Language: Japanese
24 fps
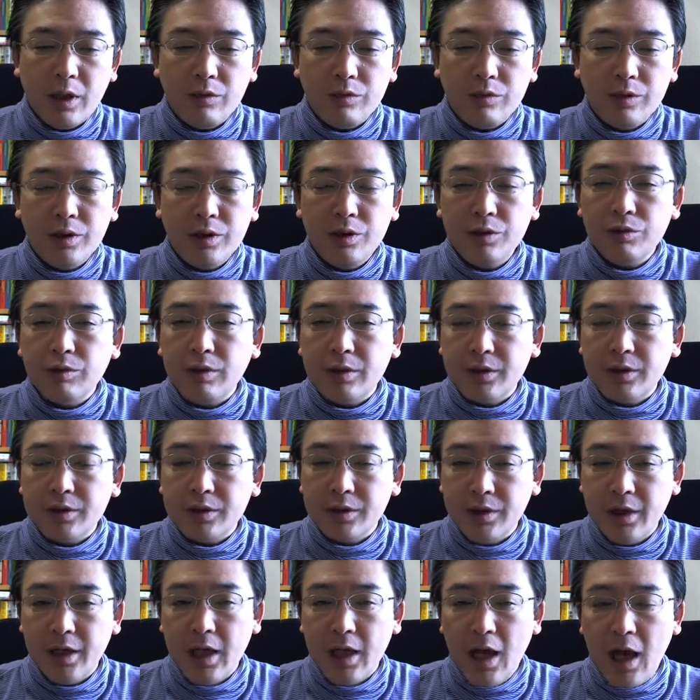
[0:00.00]
のヒントはで
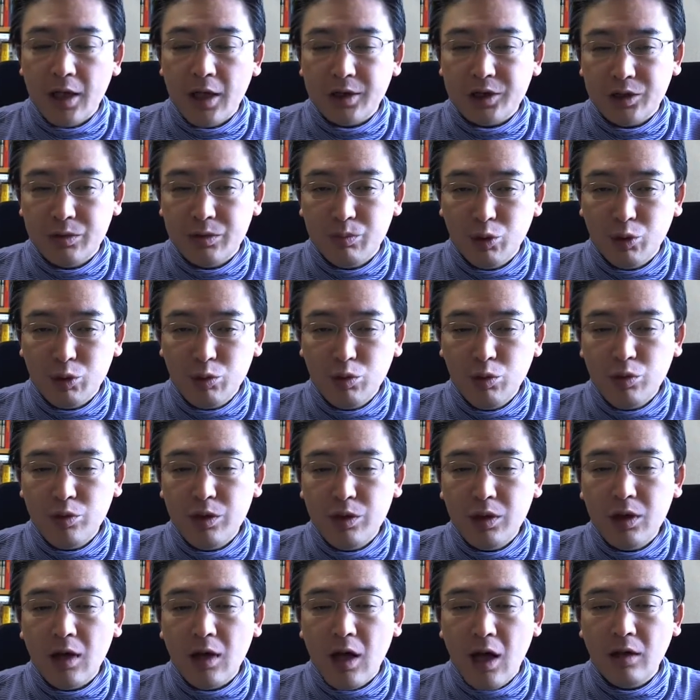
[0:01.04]
すね、足元
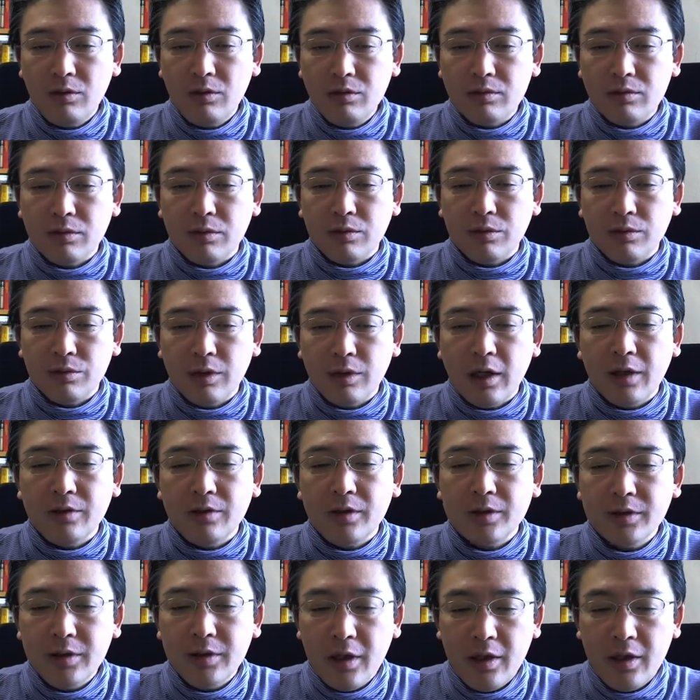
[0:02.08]
にあるということなんで
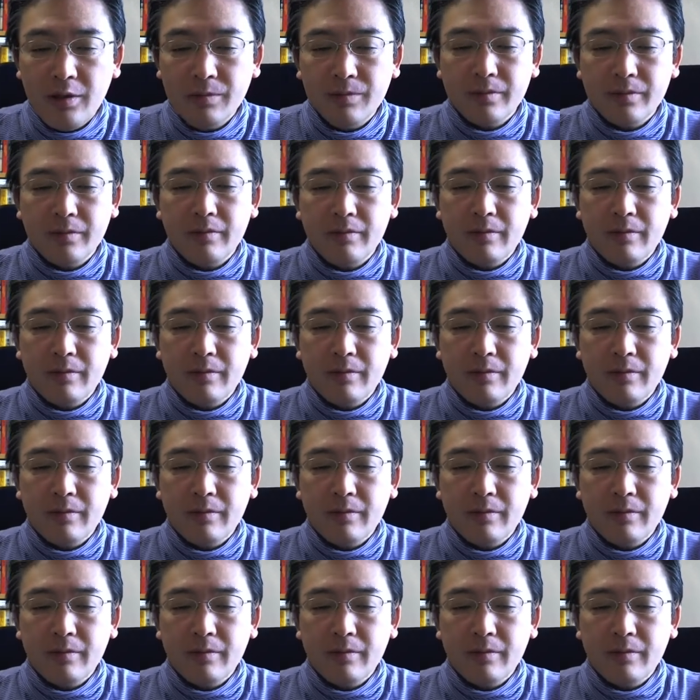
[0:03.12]
すね。